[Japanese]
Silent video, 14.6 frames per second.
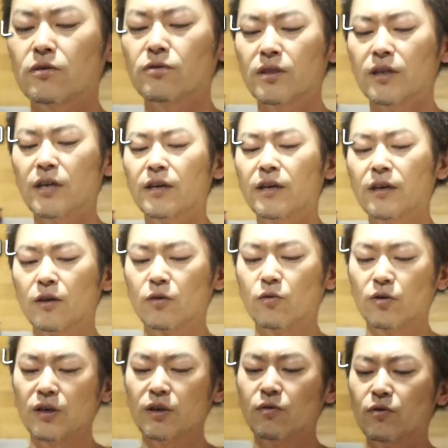なくて、
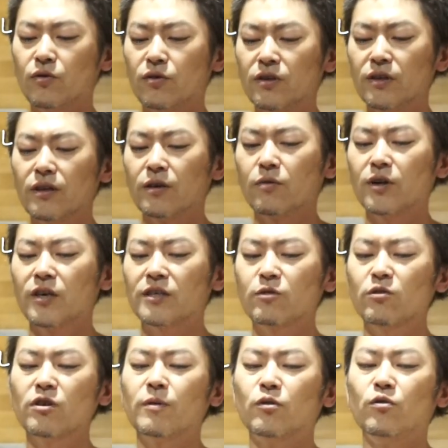これを、これ
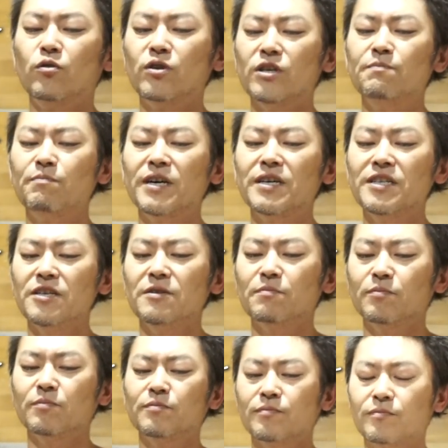が例えばこう、いっぱいに
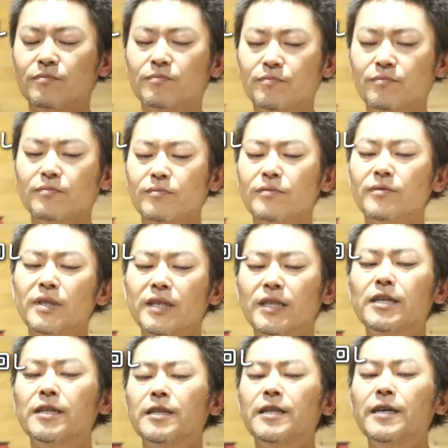
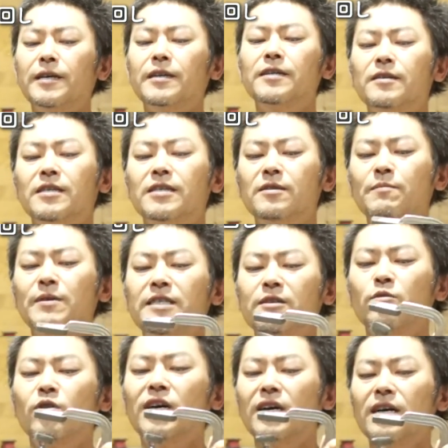なって、締めし
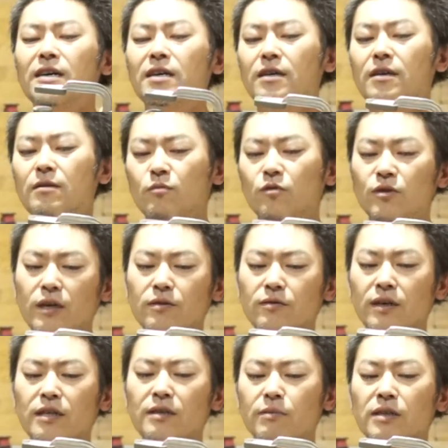ろがもうなく
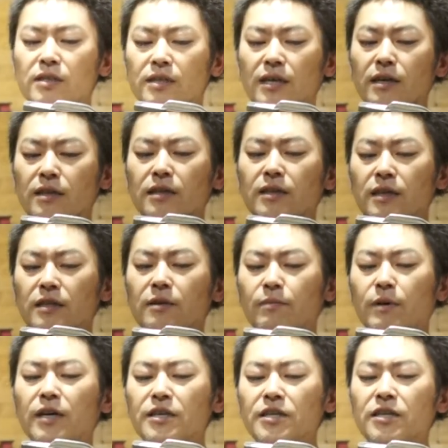なりましたってなった
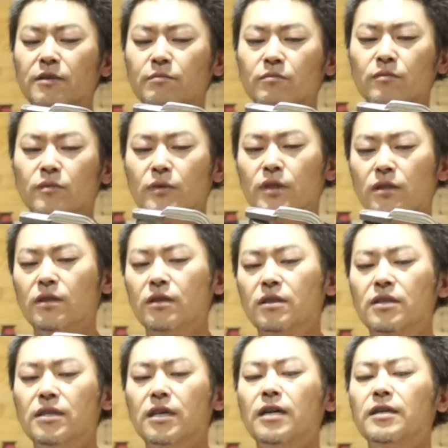場合に、じゃ